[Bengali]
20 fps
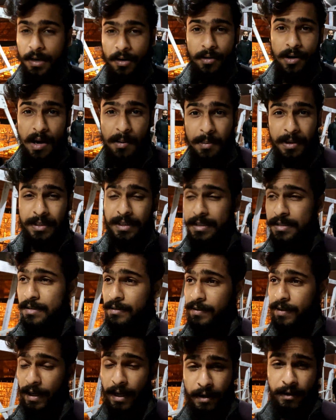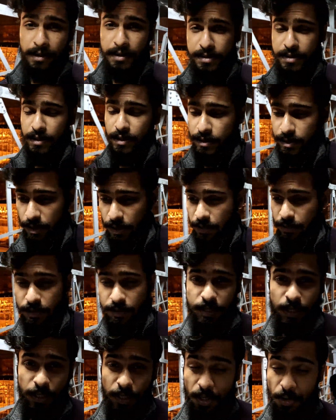কারণ আমাদের যে সেকেন্ড ডেস্টিনেশন
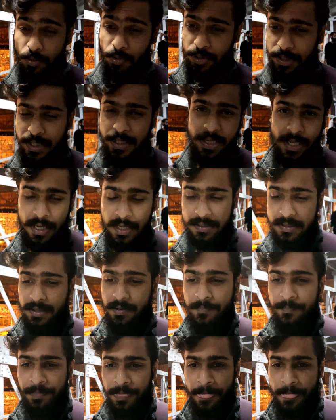আছে সেটা ওই দিকে আছে